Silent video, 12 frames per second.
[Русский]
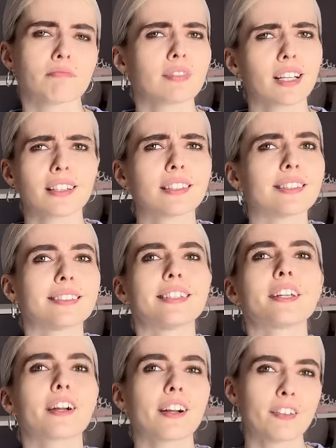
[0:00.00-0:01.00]
Как-то
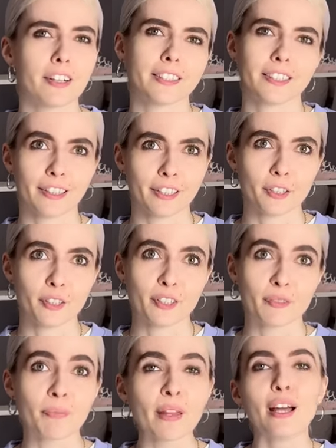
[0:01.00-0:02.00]
дороговато для нее.
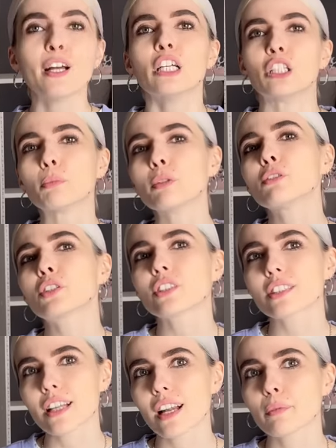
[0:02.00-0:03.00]
Но мы уже
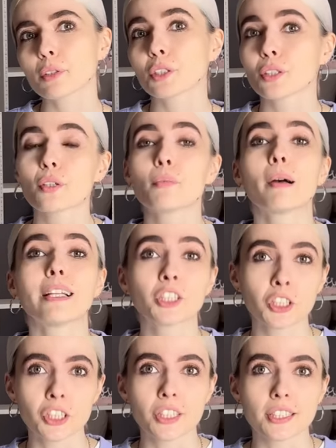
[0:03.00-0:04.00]
знаем, что
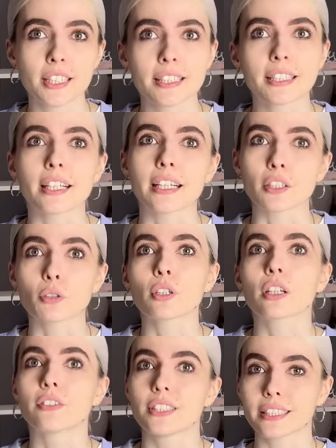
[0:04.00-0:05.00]
большие деньги,
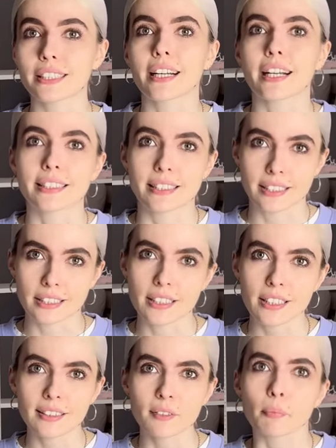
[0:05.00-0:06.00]
которых в декларации
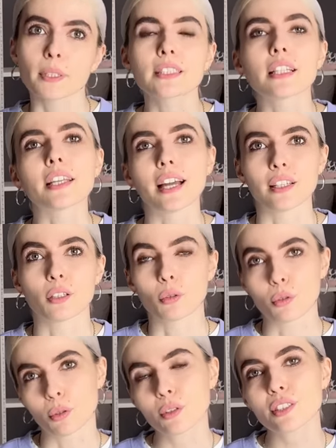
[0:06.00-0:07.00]
нет, постоянно
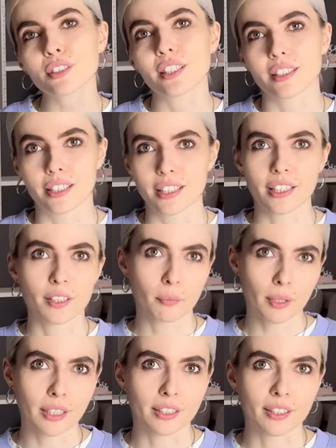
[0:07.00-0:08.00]
уходят на дорогие
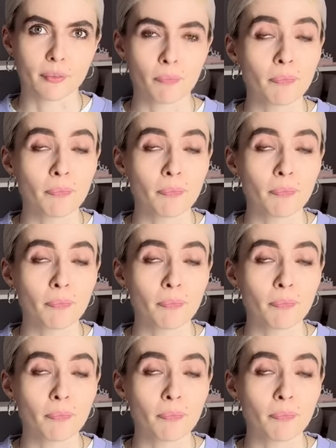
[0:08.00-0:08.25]
бренды.